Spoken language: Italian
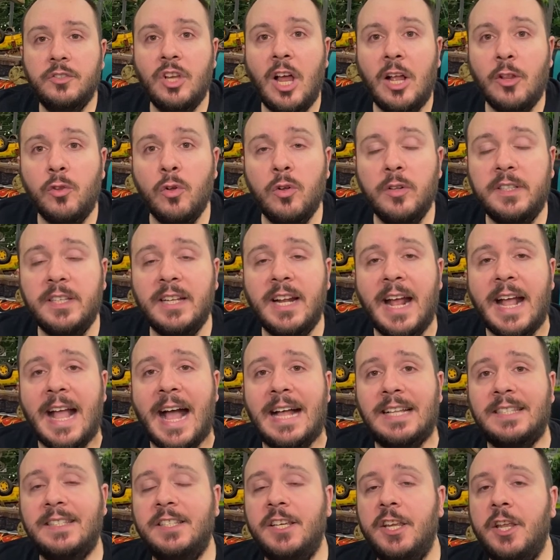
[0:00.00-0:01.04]
Ciao a tutti
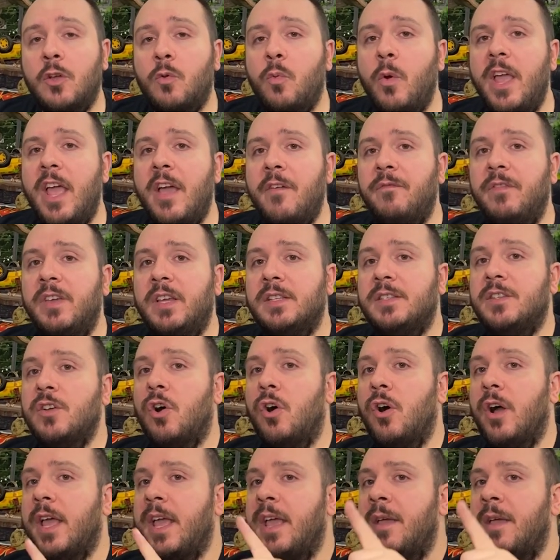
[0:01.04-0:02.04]
ragazzi, qui è Visio